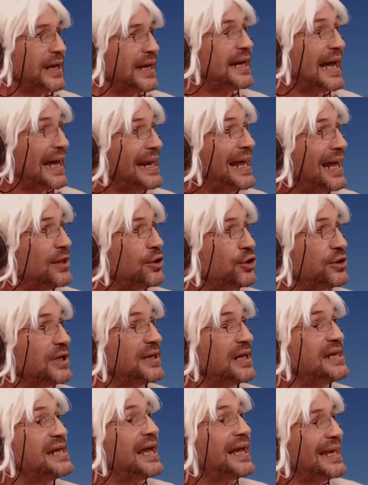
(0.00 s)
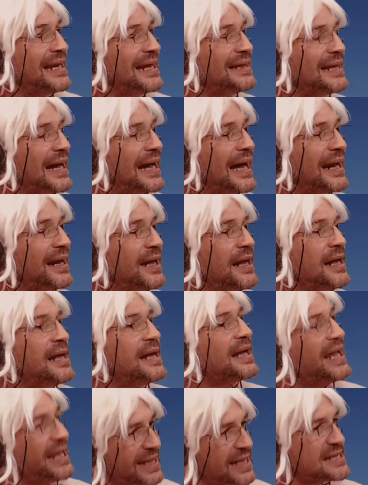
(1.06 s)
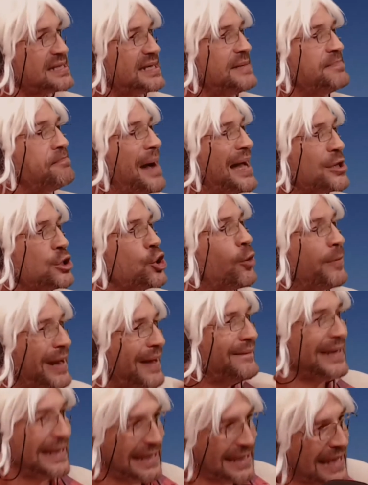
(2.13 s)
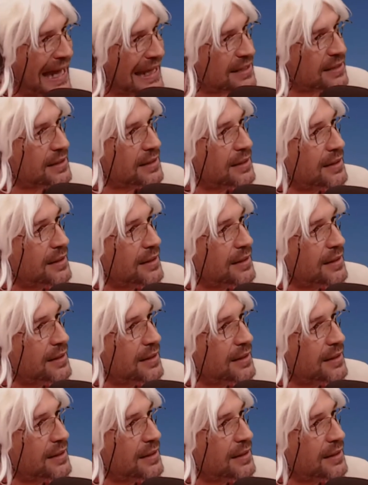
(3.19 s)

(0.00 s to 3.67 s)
el canal donde tenían que ir a atacar, quedan sin maniobrabilidad.